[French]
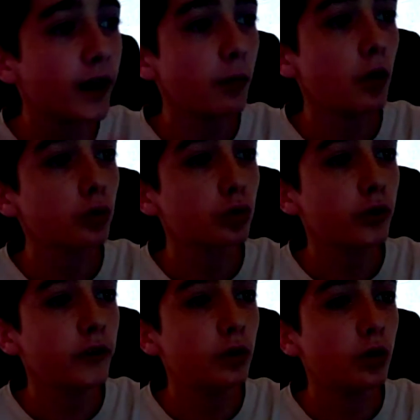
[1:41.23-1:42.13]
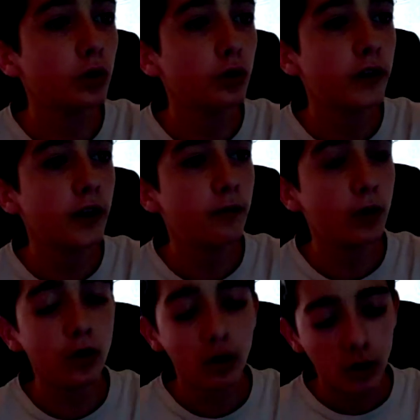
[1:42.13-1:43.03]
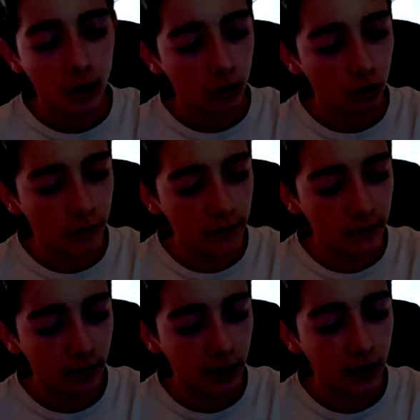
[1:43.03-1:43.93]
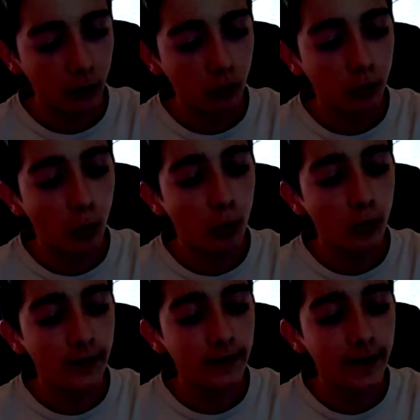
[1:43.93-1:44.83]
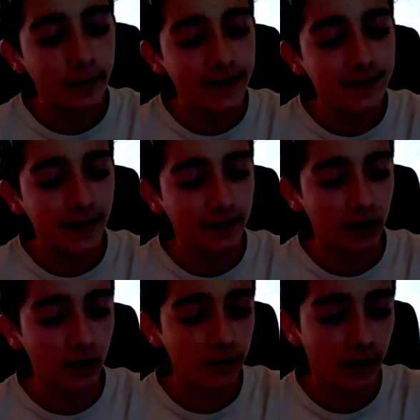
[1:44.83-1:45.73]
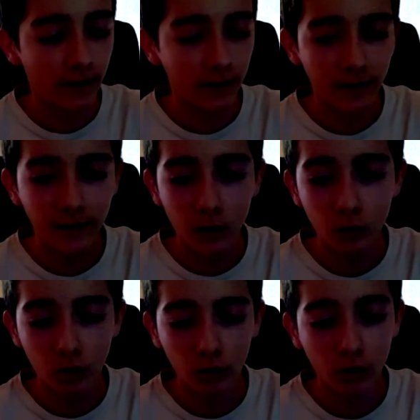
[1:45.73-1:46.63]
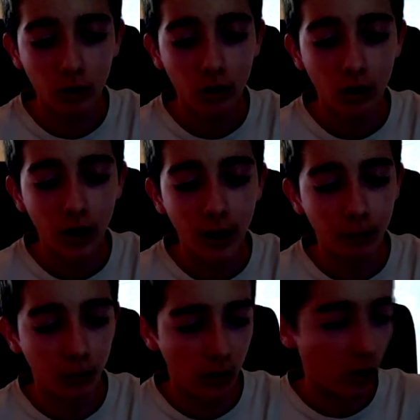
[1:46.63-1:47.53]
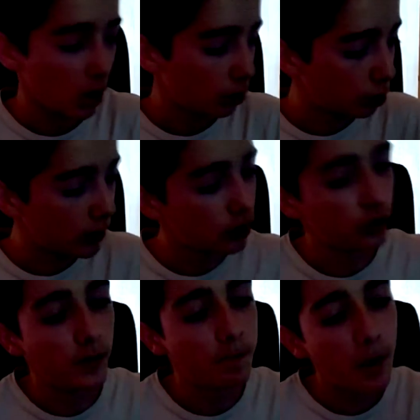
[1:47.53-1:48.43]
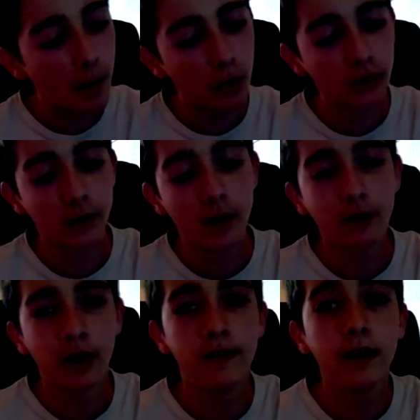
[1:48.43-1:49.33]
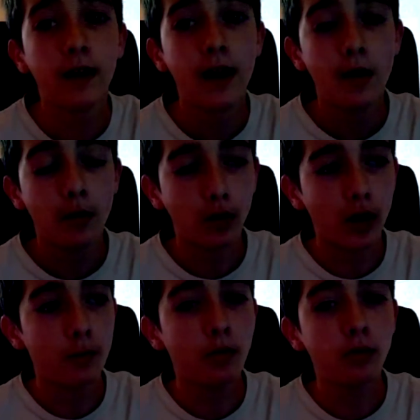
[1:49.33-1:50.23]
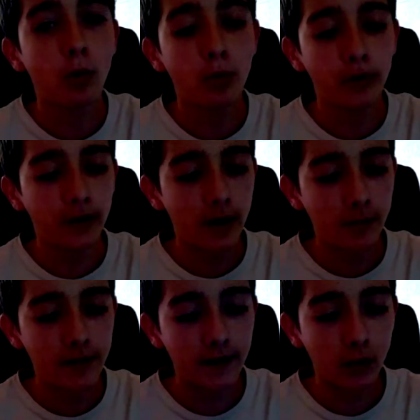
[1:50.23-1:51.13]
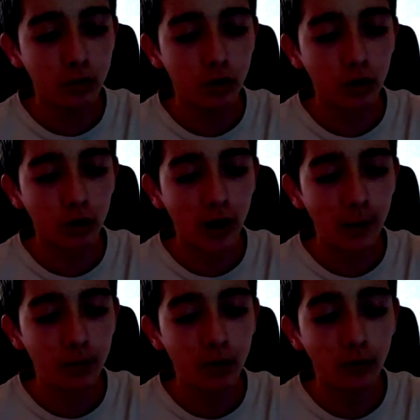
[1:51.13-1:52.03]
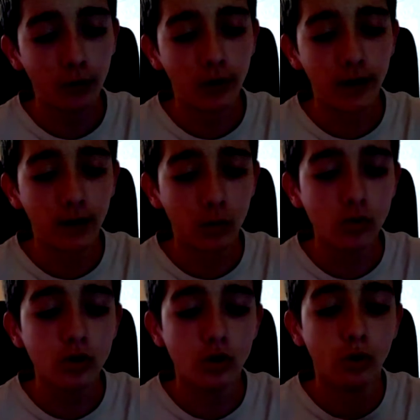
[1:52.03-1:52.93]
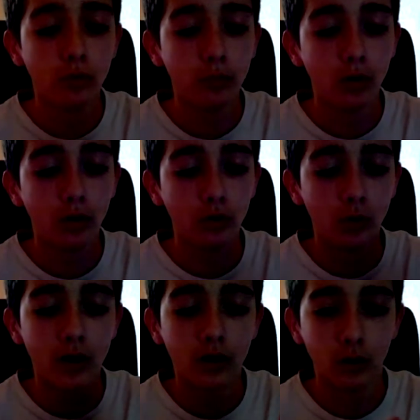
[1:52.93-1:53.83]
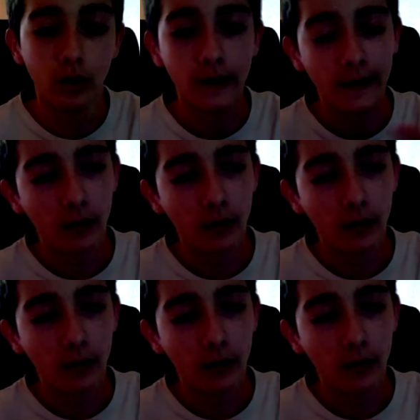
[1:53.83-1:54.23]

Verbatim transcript: contrairement à d'autres sites de coques de téléphone, ce site il va également vous proposer des petits extras, c'est-à-dire des écouteurs, Apple. Donc là, j'en ai pas porté de main à vrai dire. Mais voilà, et puis vous proposer des petits écouteurs euh, Apple en violet, rouge, jaune, blanc, noir,